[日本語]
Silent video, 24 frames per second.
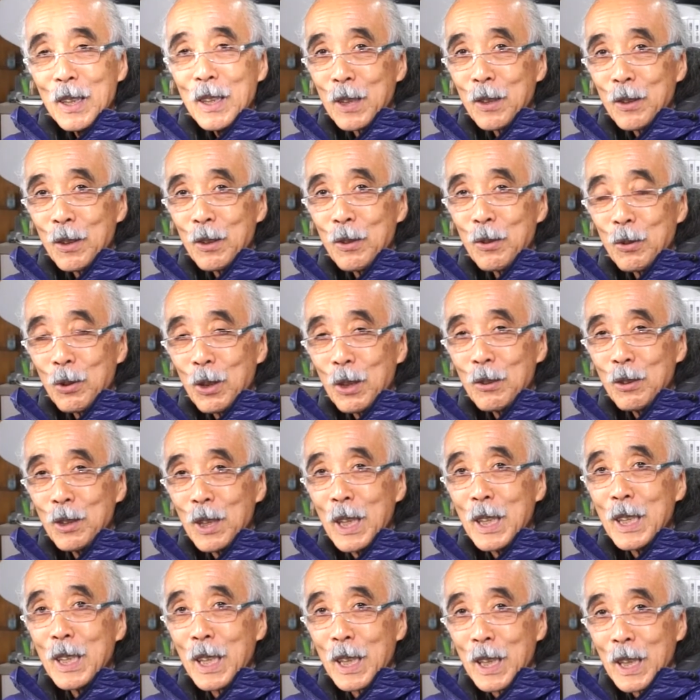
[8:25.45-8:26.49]
これをどうすれ
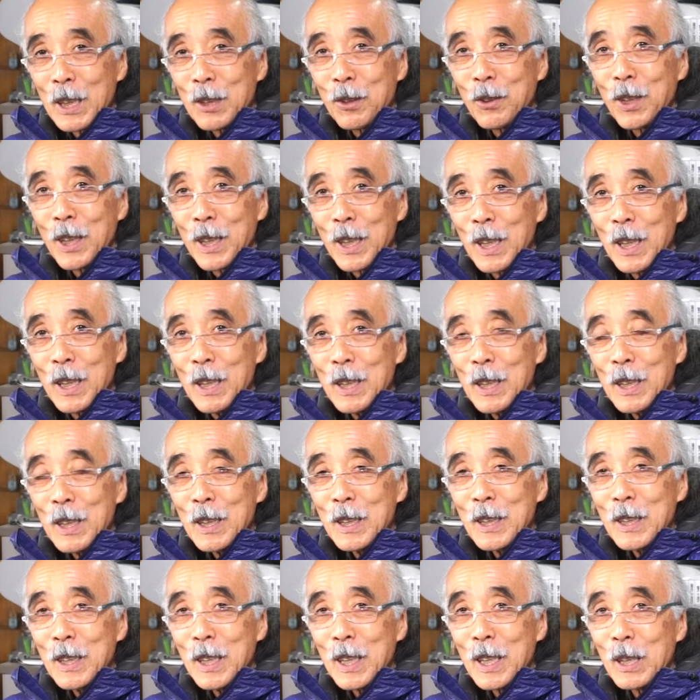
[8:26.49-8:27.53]
ばいいんかなとかね
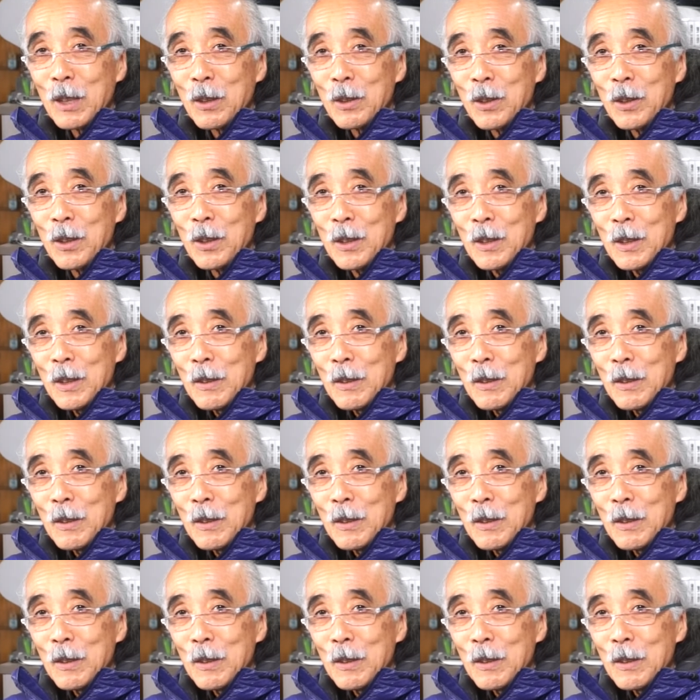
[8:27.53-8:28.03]
なんかこ